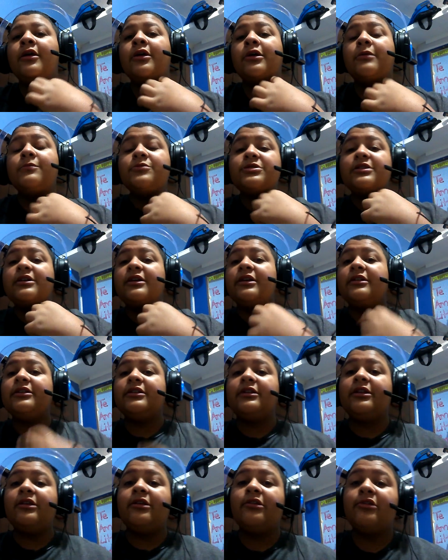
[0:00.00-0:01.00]
¿Cómo están
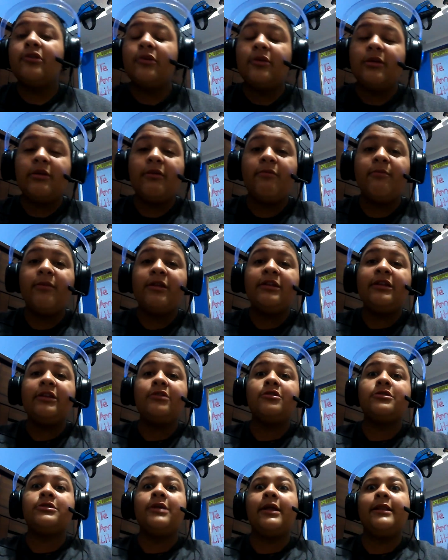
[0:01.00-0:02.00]
gente de YouTube?
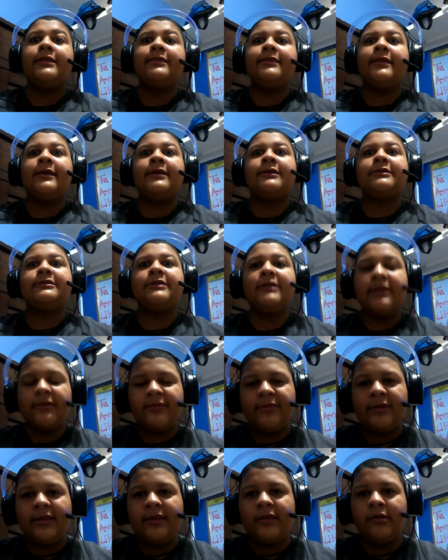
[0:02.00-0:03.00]
Bienvenidos al
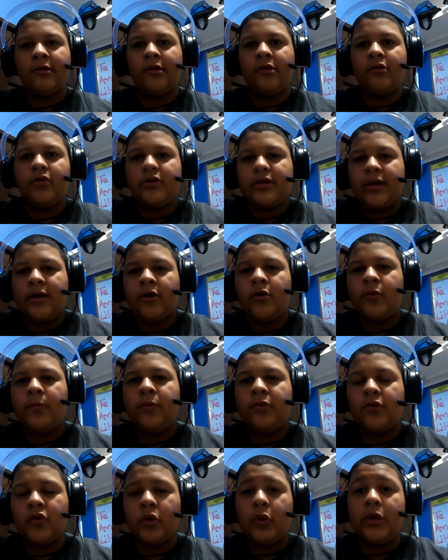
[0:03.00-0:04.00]
tercer video que hago
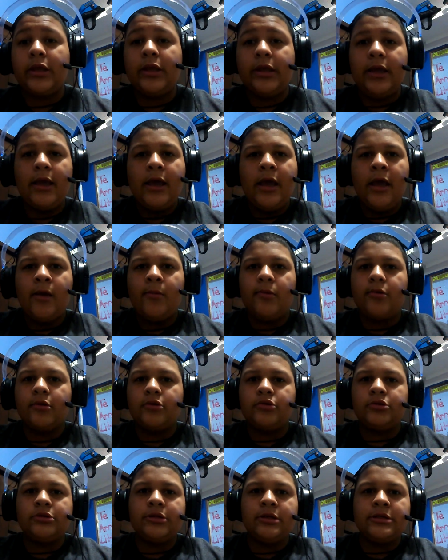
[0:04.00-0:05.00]
por hoy.
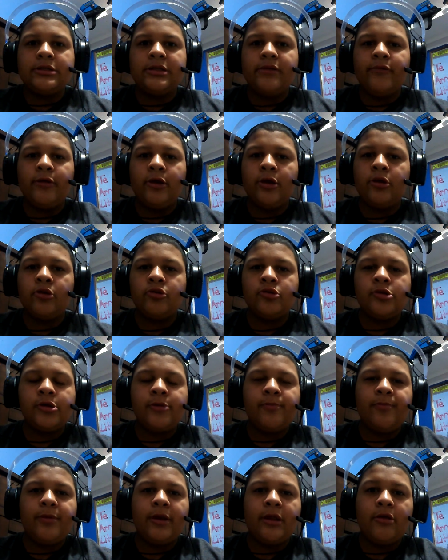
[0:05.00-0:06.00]
Porque ustedes saben que yo soy
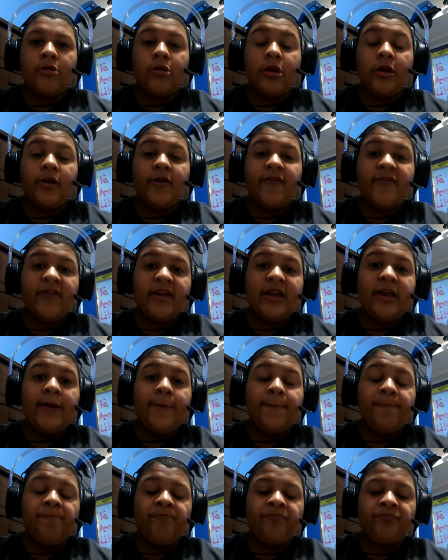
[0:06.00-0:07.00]
emperador el
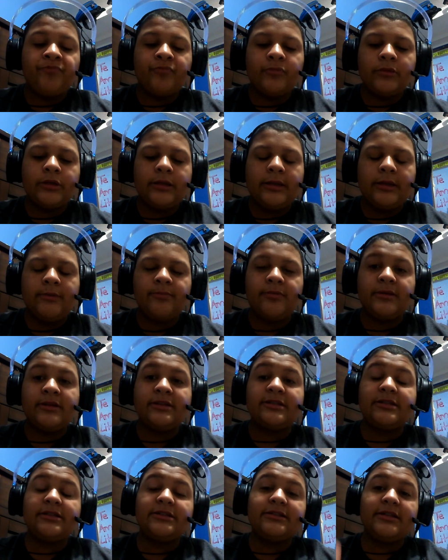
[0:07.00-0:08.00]
fail. Y
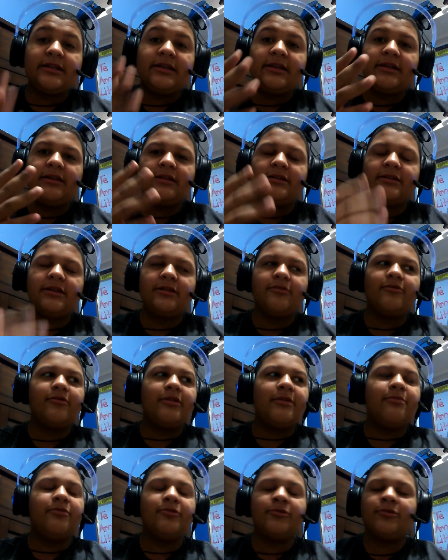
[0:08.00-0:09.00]
pues esta es que
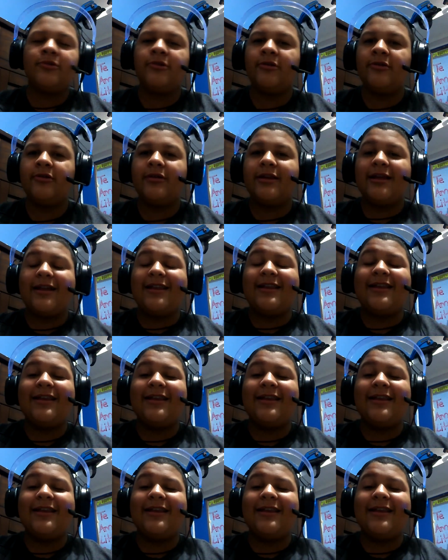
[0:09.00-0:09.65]
estoy a punto de llorar.